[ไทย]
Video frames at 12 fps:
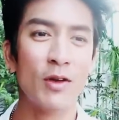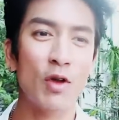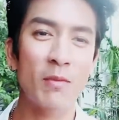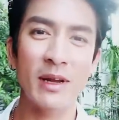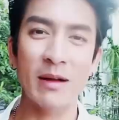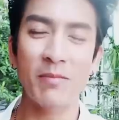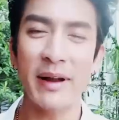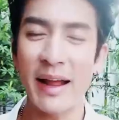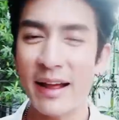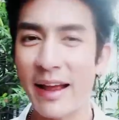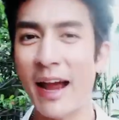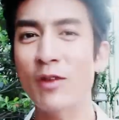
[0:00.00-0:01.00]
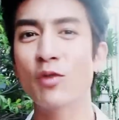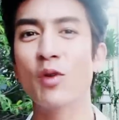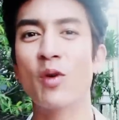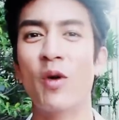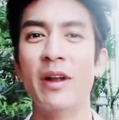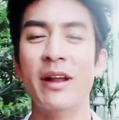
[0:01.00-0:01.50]
รวมถึงพนักงานทุ
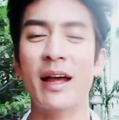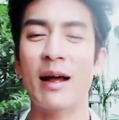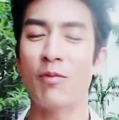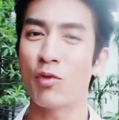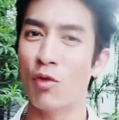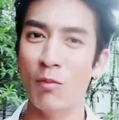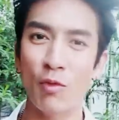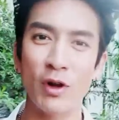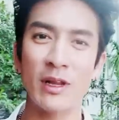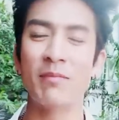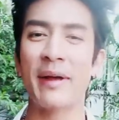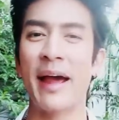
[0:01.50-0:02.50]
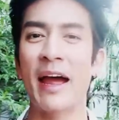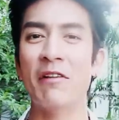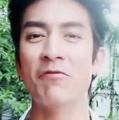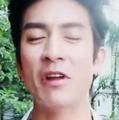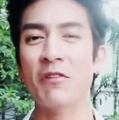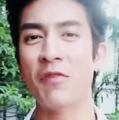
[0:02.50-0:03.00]
ก ๆ คนนะครับกลุ่มคนทำงาน
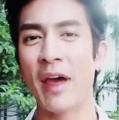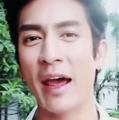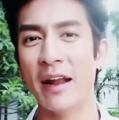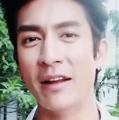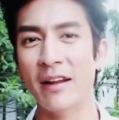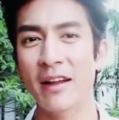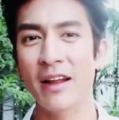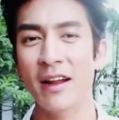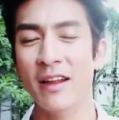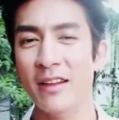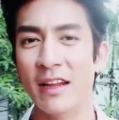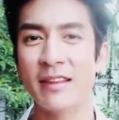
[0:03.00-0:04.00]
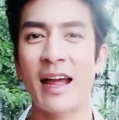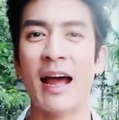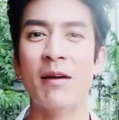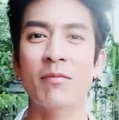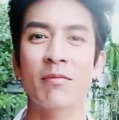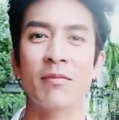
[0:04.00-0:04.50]
แฟนๆที่ติดตาม